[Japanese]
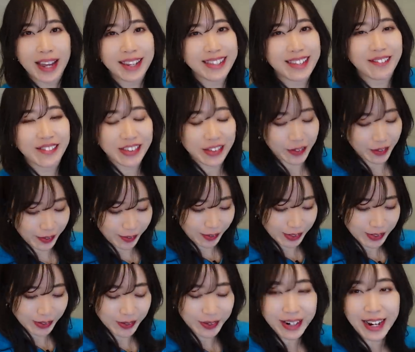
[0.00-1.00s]
アイテムのご
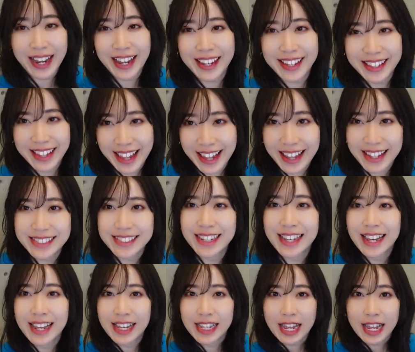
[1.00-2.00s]
紹介で
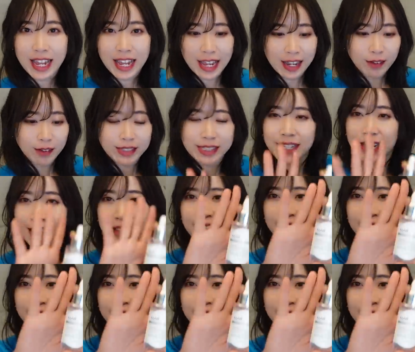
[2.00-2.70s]
す。えー、こちら